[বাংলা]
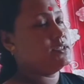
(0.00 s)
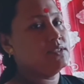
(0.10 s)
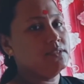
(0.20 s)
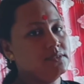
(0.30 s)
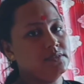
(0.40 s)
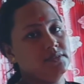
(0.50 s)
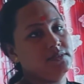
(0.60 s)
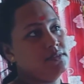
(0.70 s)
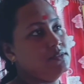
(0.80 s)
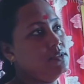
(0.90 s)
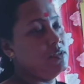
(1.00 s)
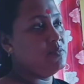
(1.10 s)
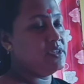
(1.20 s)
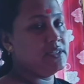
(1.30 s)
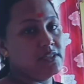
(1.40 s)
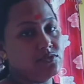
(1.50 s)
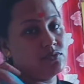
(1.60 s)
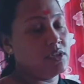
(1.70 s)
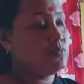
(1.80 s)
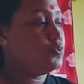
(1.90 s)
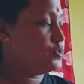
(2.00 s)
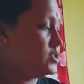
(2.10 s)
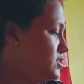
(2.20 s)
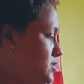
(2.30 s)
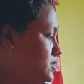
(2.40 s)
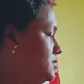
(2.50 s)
নিই পেতে একটুখানি বসি